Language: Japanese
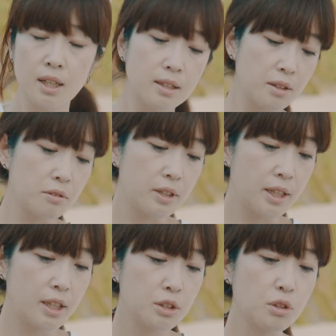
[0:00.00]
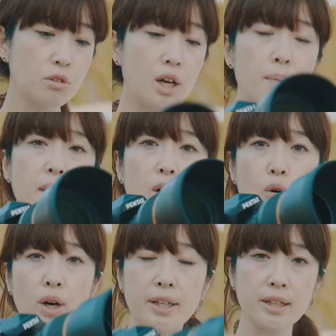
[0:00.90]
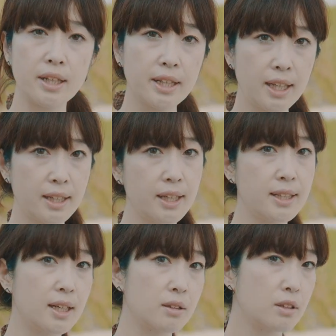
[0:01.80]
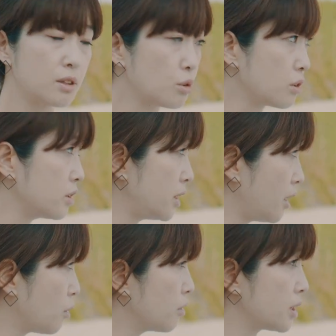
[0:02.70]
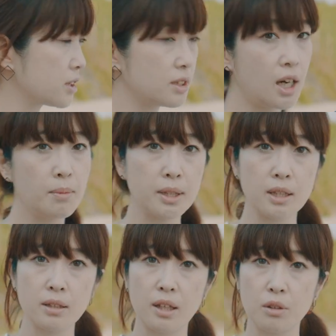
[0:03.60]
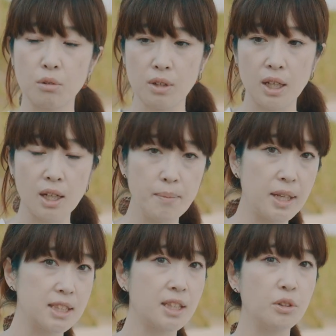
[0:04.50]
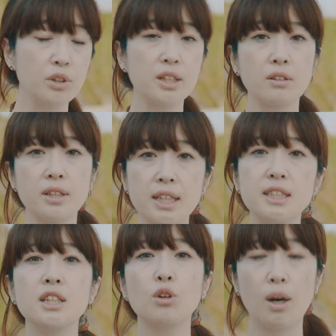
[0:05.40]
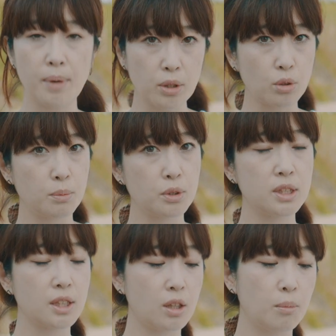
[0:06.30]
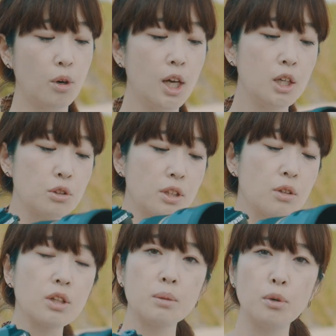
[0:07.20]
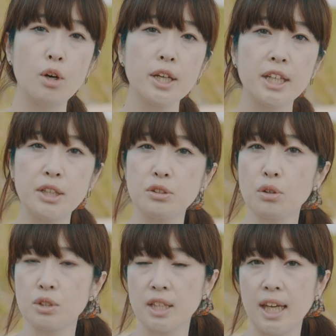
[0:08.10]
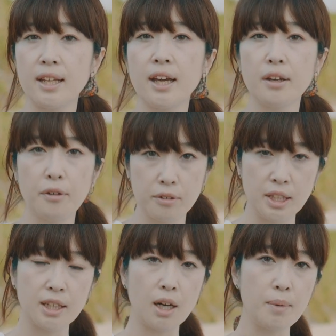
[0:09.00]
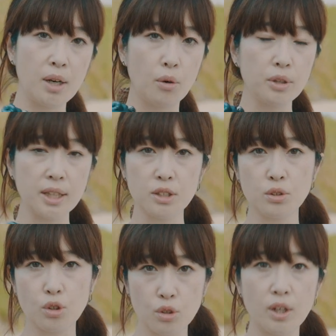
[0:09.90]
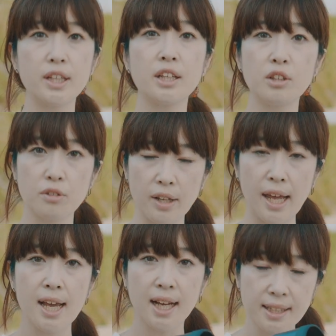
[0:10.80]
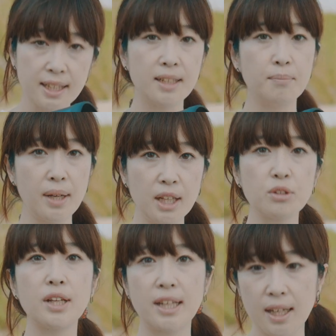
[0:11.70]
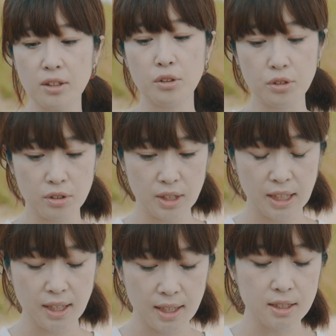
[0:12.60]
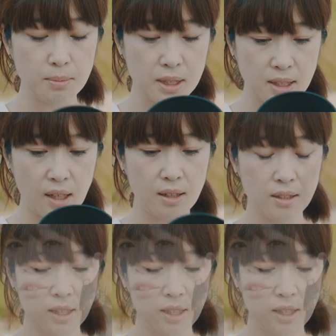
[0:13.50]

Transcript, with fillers: なのでちょっとカメラを置かなきゃいけないな特にねこういった砂浜だったりとかカメラ下に置きたくないシーンとかもあると思うんですけどもそういった時も傷をつけないようにカメラを置いたりすることができるのでかなりメリットだなっていうふうに感じました。